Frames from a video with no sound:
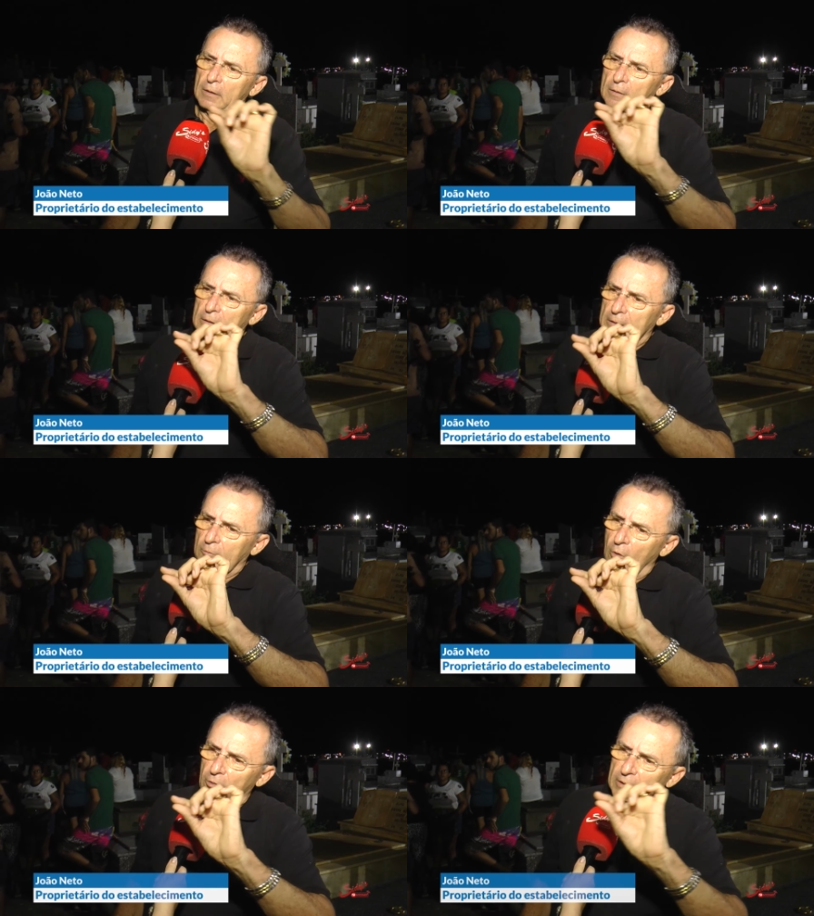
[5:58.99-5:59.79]
de
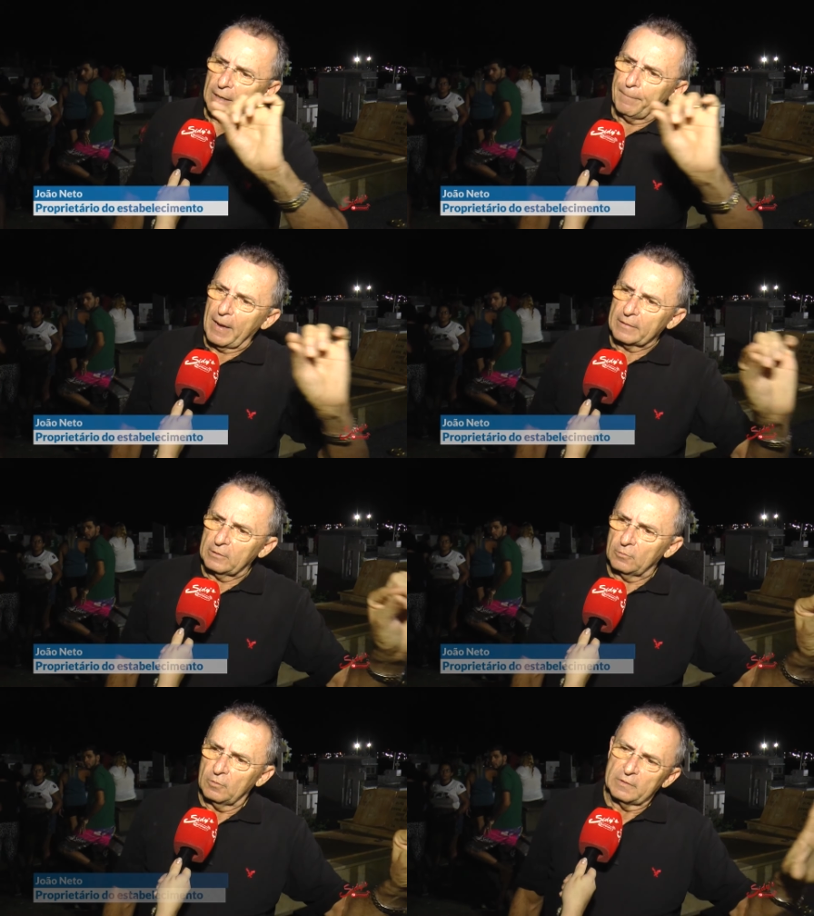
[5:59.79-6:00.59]
qualquer
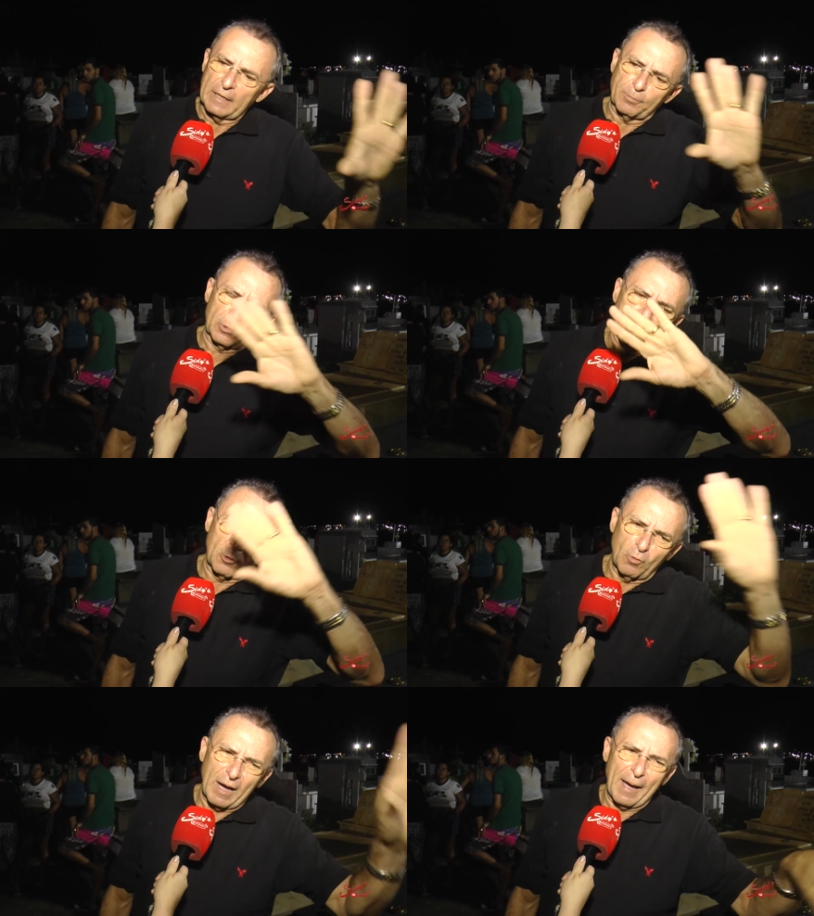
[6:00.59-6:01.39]
partido,
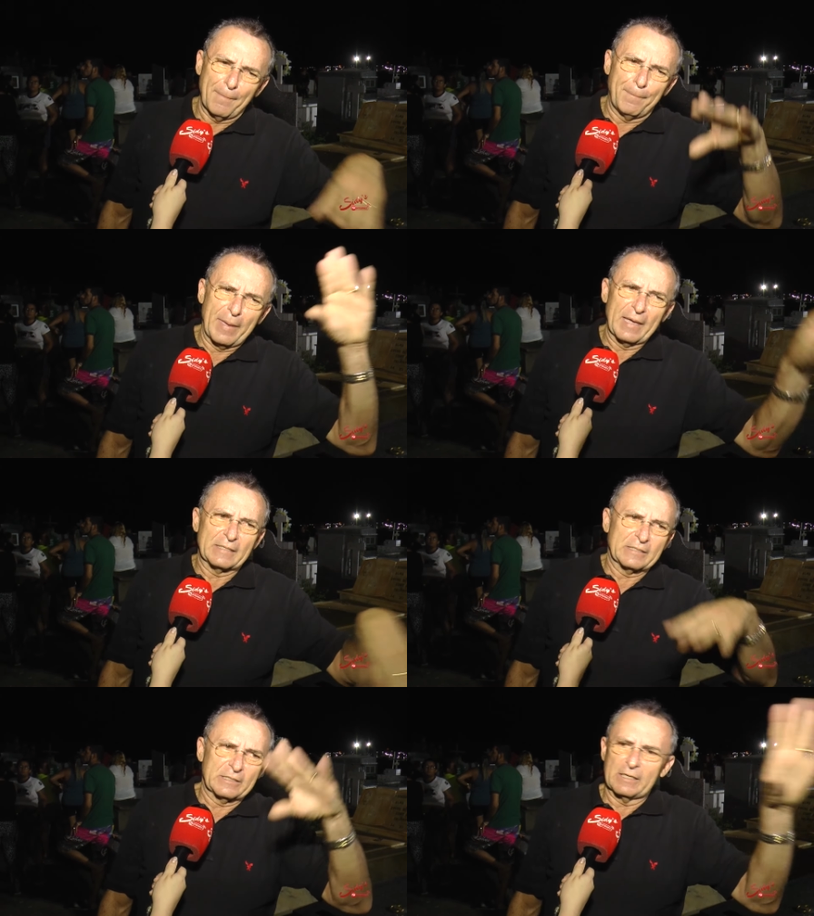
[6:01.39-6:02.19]
deputado A, B,
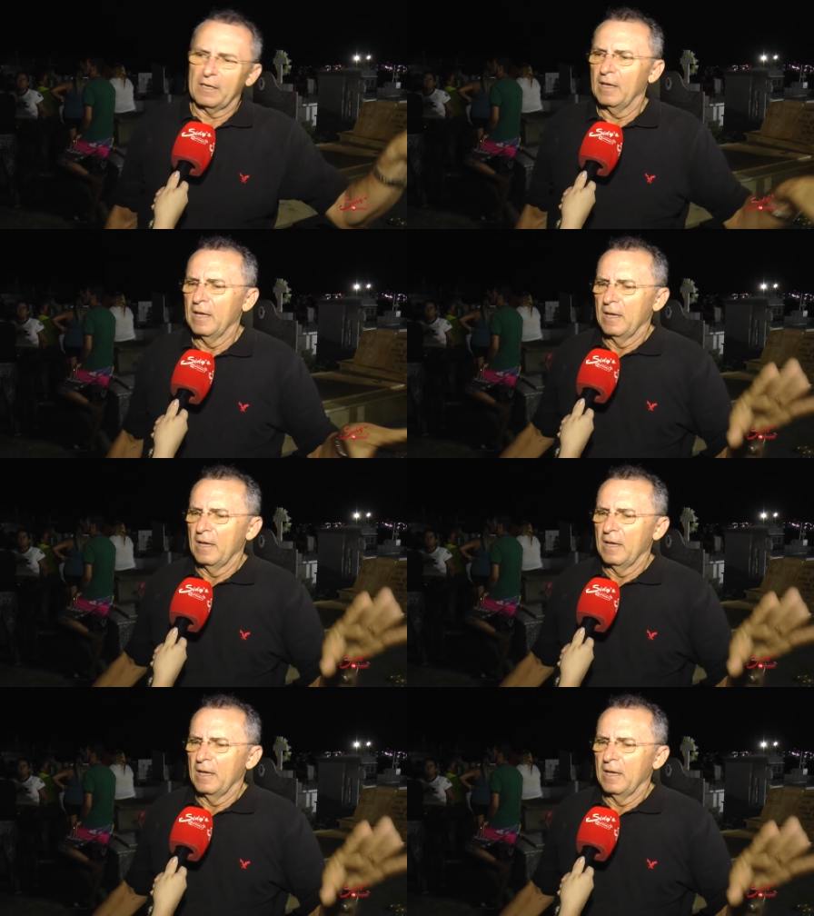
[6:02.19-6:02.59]
C,